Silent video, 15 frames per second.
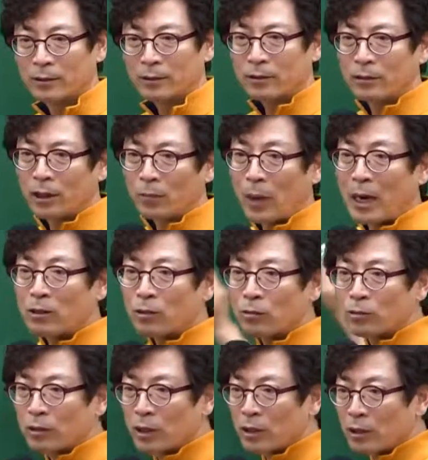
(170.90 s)
근데
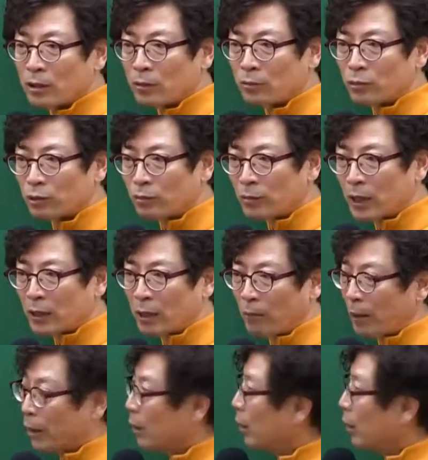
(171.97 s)
말소등기에서는 무슨 말이 나와야